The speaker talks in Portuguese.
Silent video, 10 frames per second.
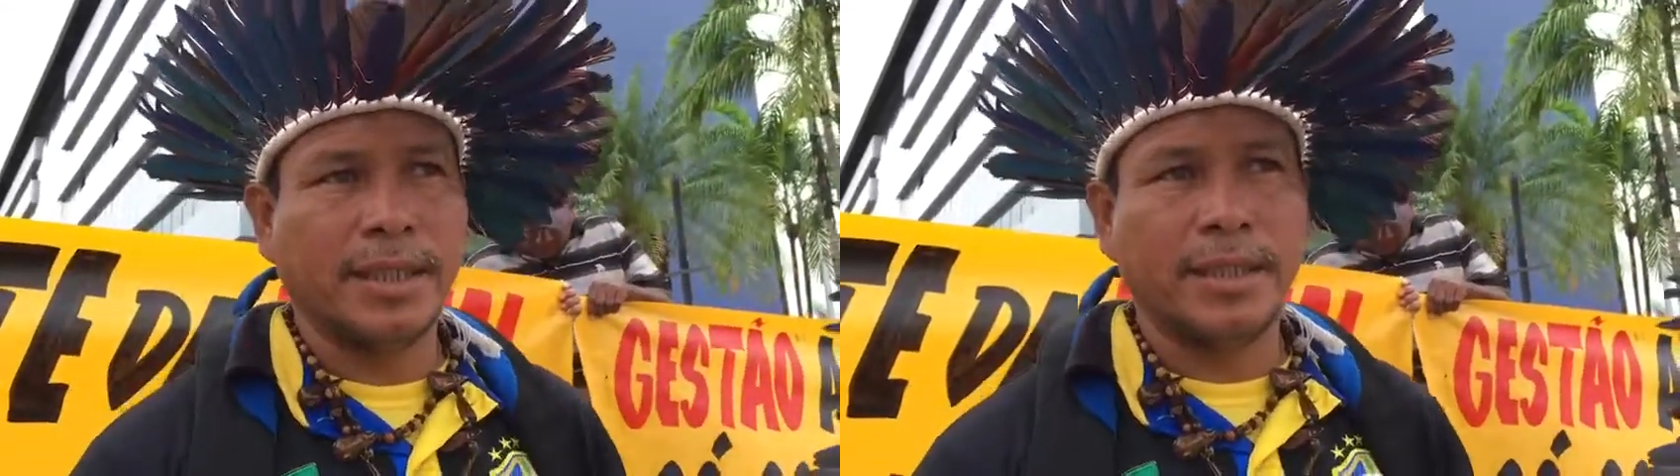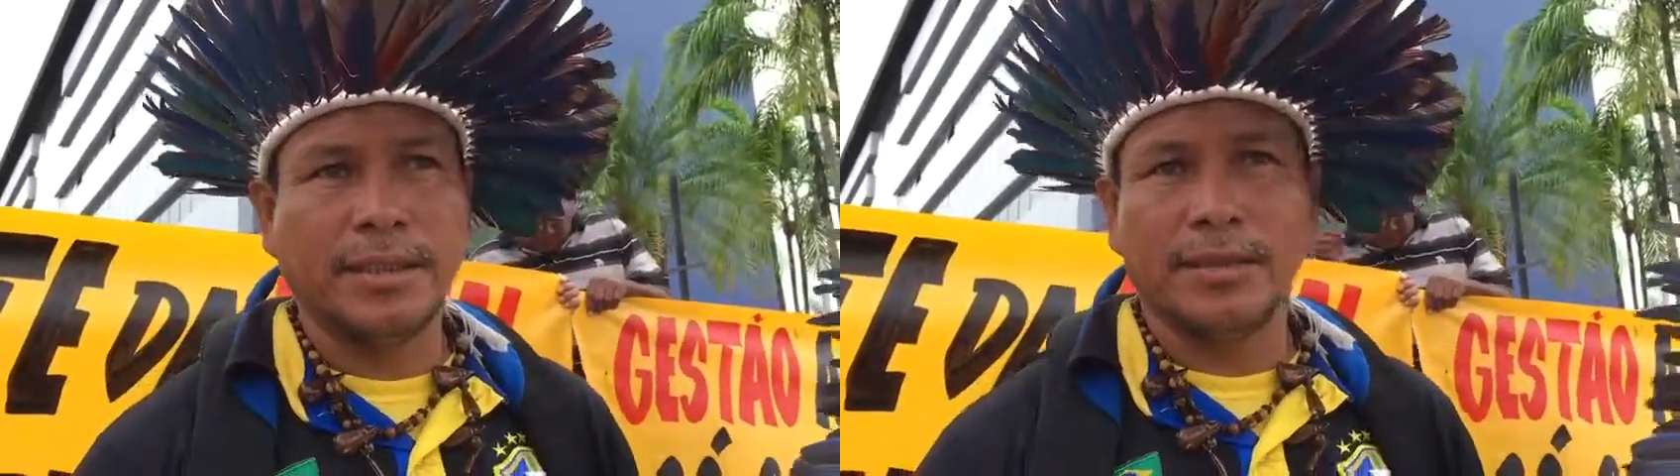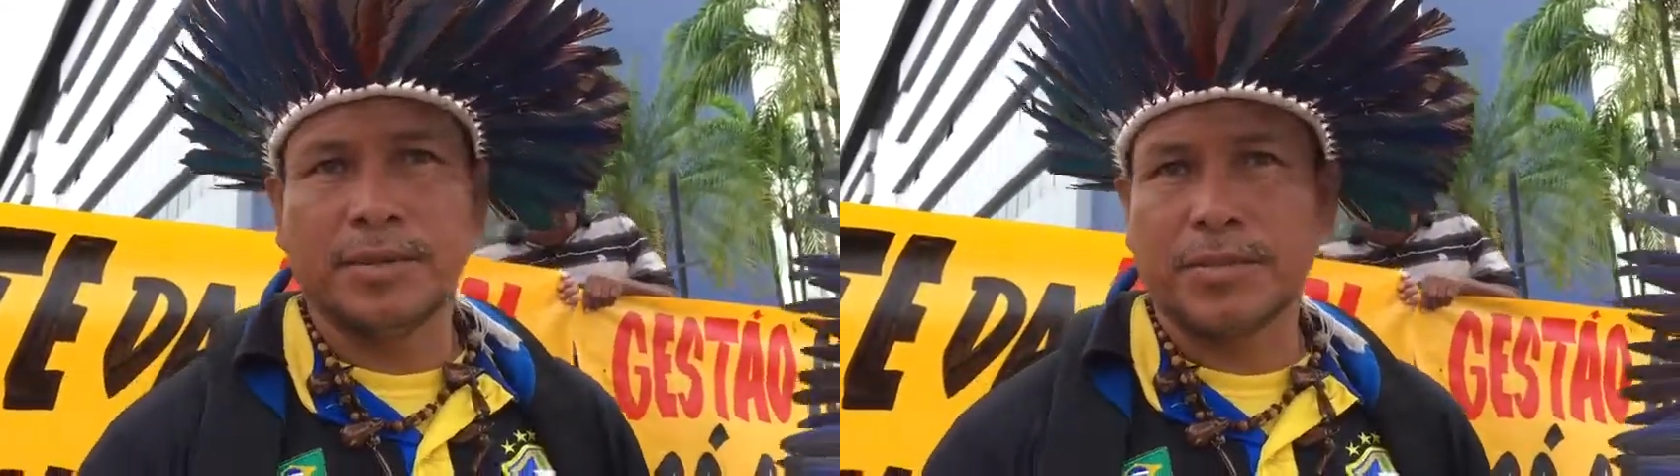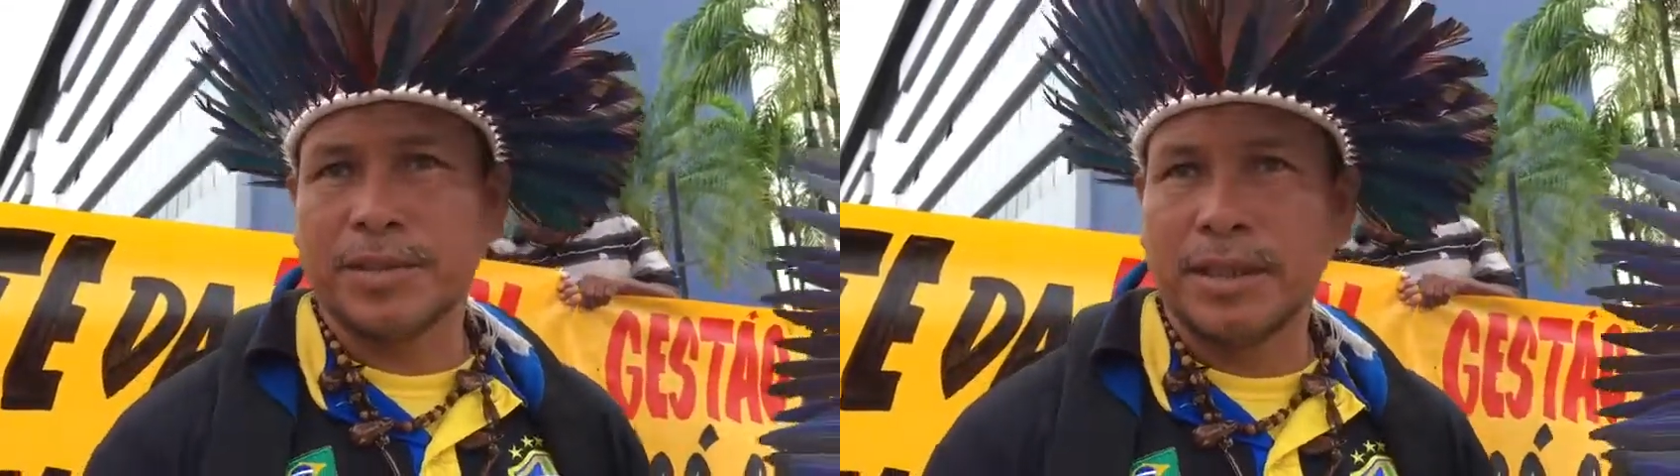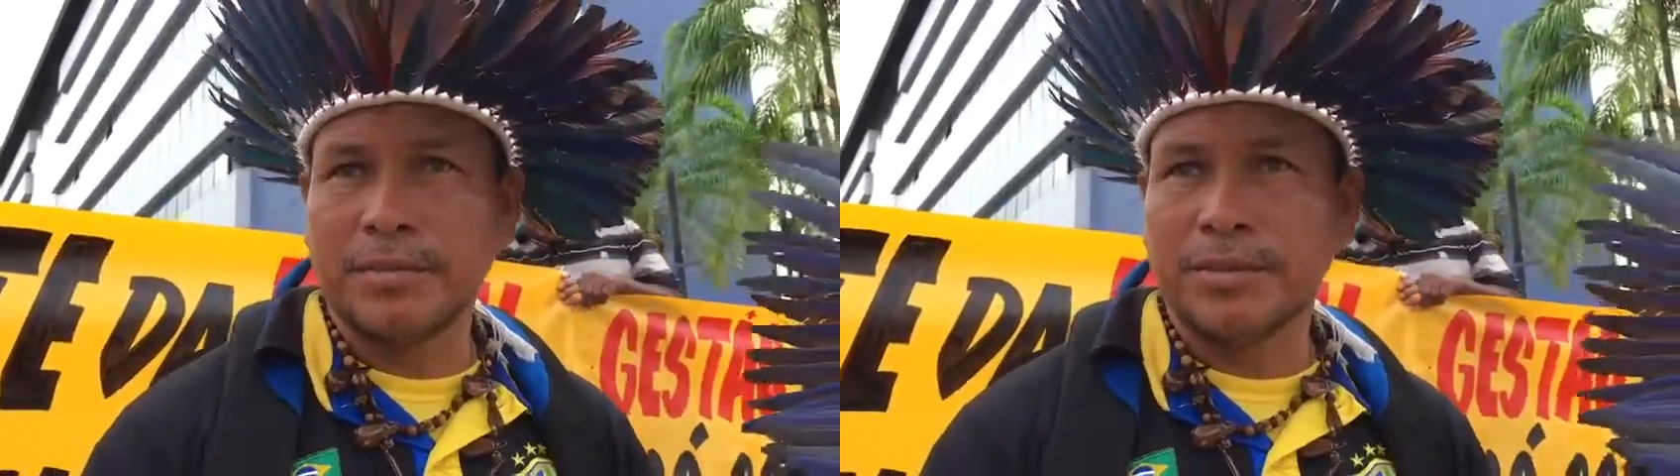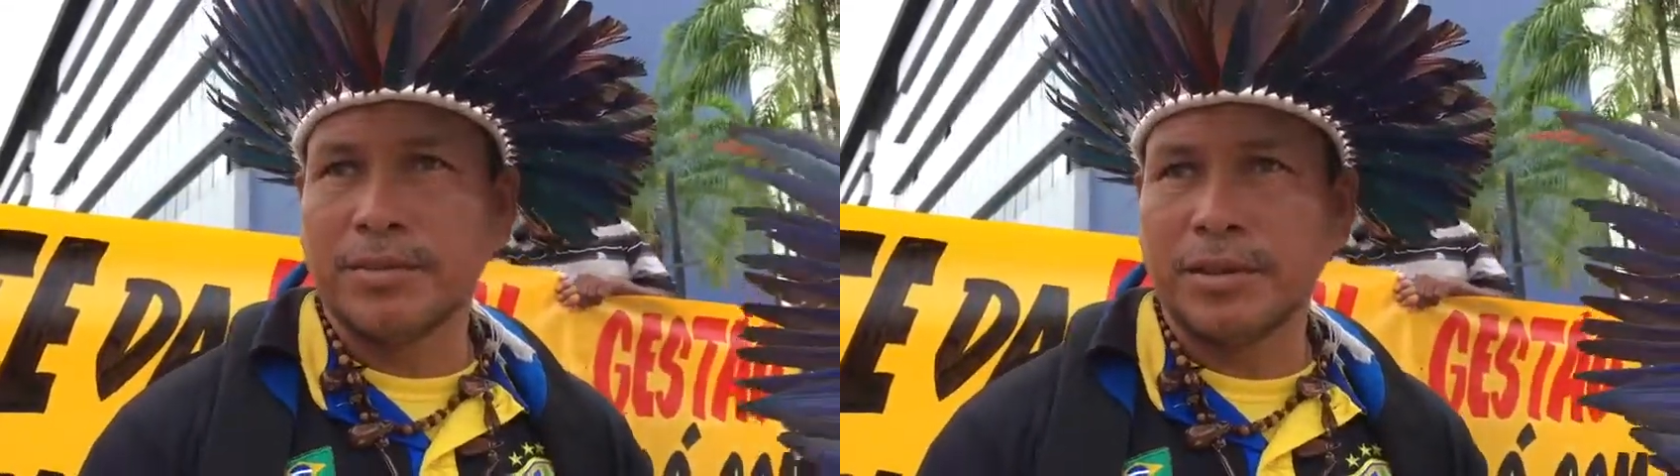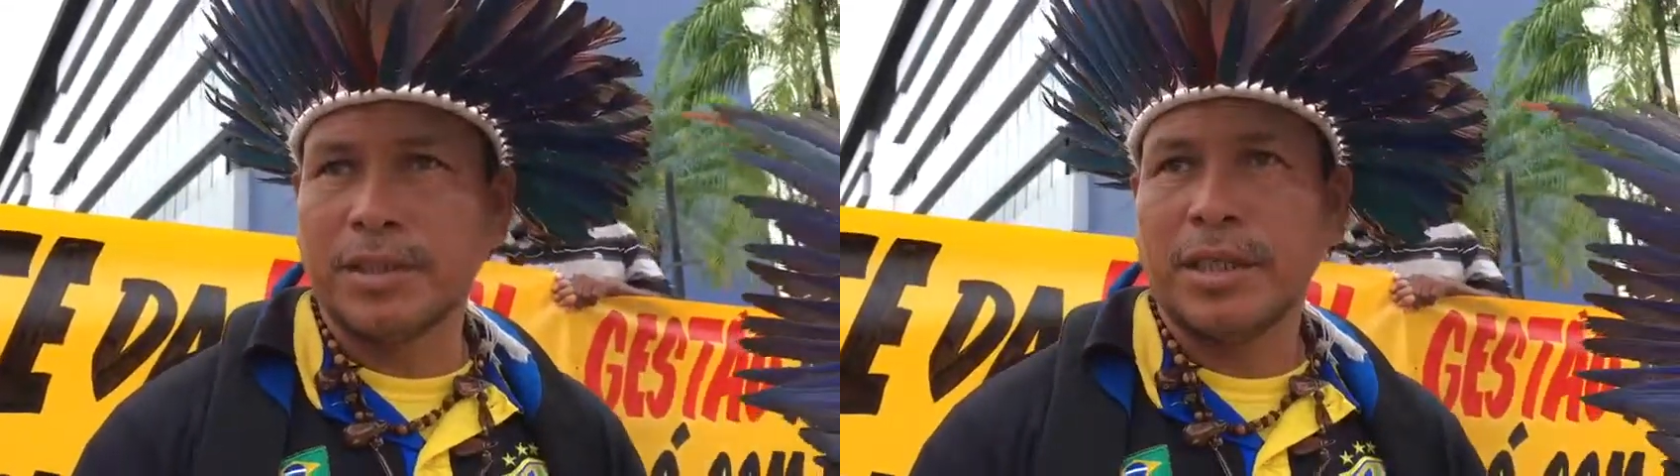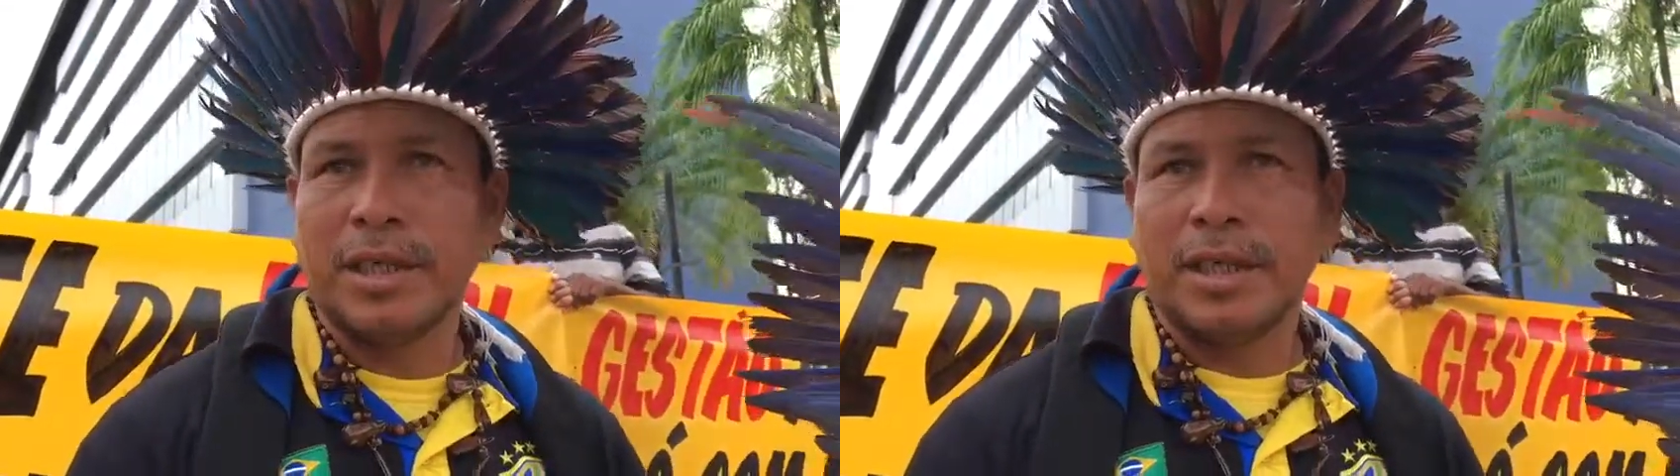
é que nós possamos hoje